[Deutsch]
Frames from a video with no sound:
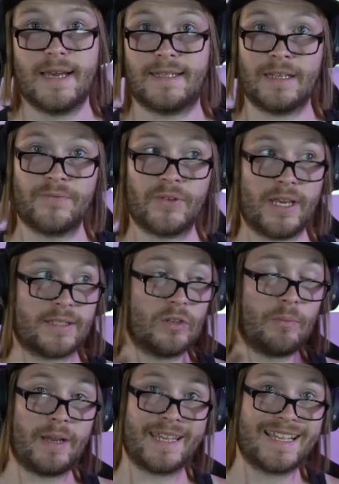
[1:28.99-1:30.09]
Ja, dann vielleicht
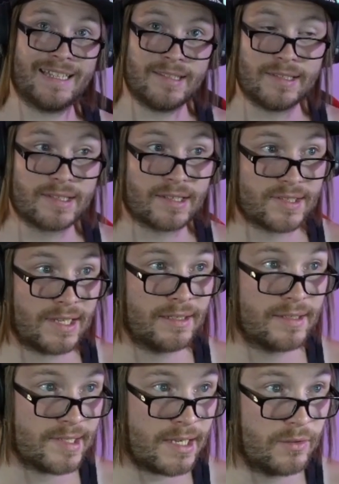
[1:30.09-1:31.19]
nochmal eine ganz
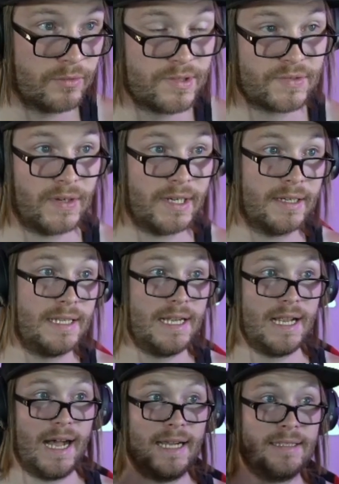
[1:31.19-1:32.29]
interessante Sache. Und zwar
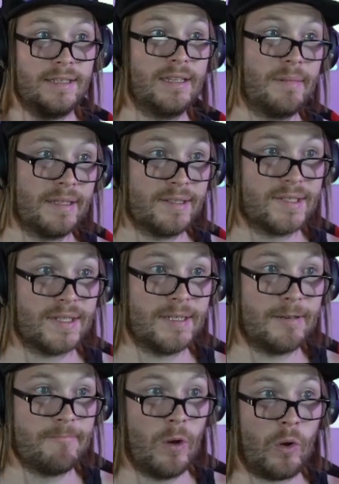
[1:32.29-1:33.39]
hat hier jemand
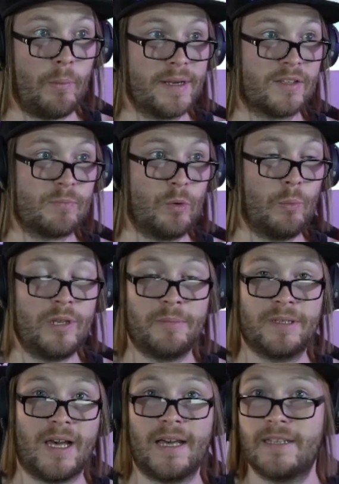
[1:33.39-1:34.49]
ähm, nochmal das Problem
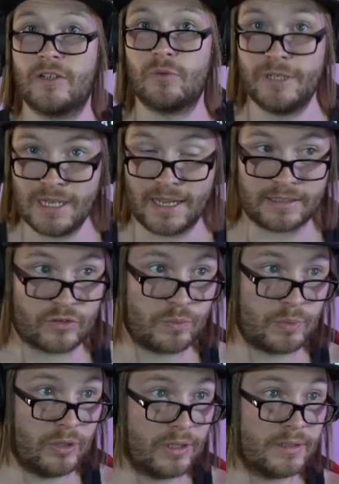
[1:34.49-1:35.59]
mit Harley Quinn
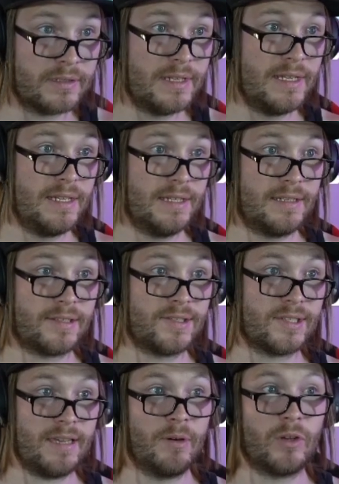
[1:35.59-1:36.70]
angesprochen, dass
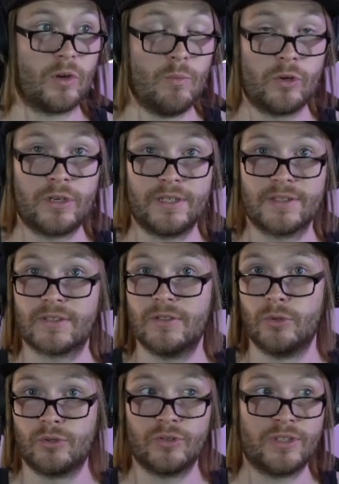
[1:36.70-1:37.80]
es ja immer noch möglich ist, eine
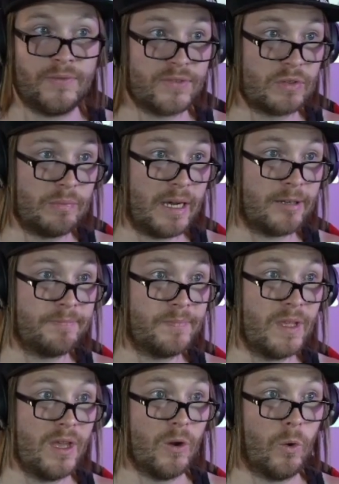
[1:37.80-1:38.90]
Null to Death zu machen.
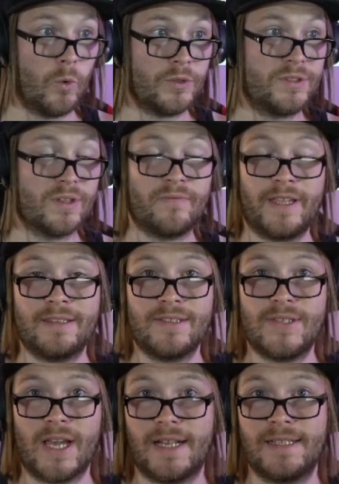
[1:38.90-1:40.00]
Und wenn
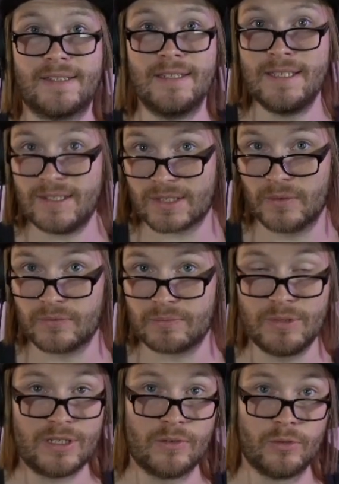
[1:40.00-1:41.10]
sie halt nicht trifft
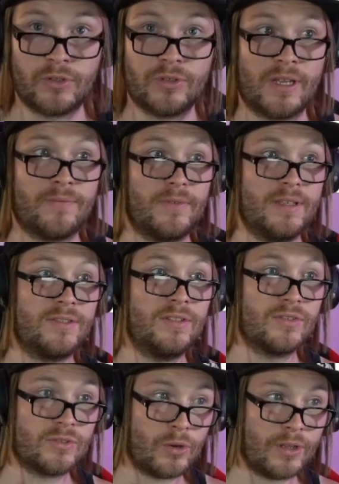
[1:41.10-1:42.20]
mit der Null to Death, ist
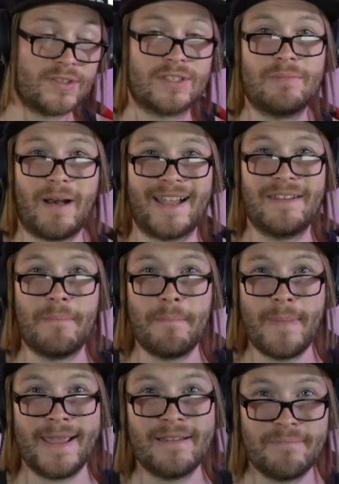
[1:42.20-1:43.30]
es trotzdem eine
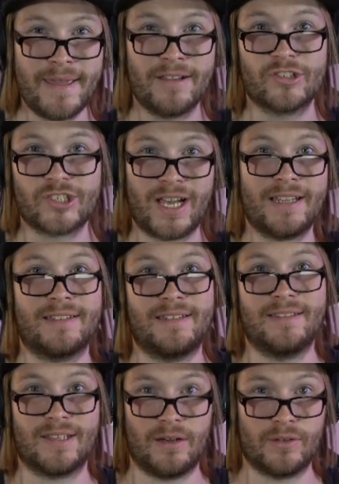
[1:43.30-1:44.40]
Menge, Menge Schaden,
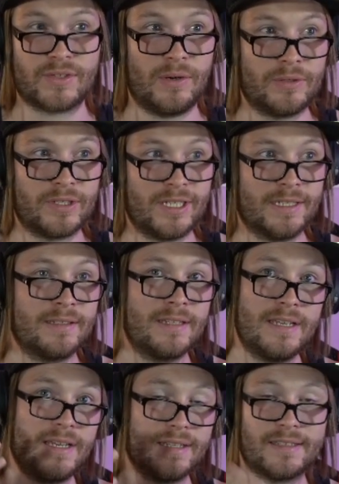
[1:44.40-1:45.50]
den sie raushauen kann.
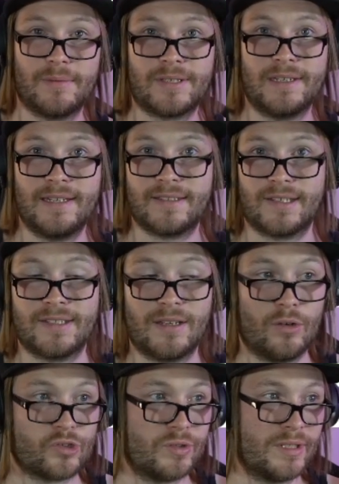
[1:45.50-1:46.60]
Das habe ich ja in letzter Zeit ja
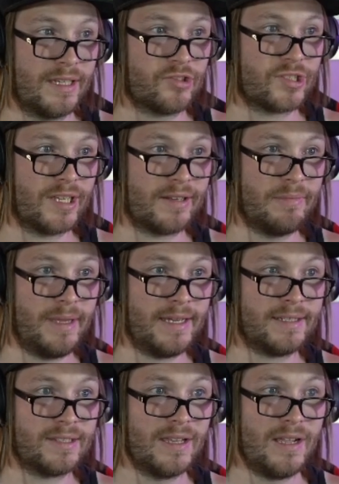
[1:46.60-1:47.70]
auch schon ganz stark
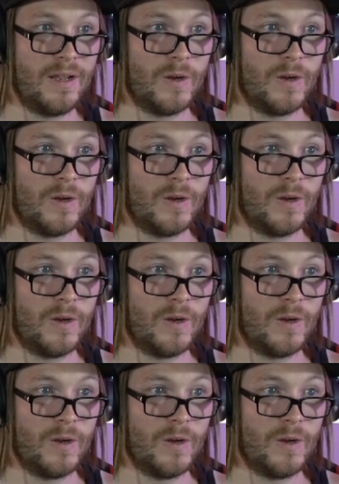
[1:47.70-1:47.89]
gemerkt.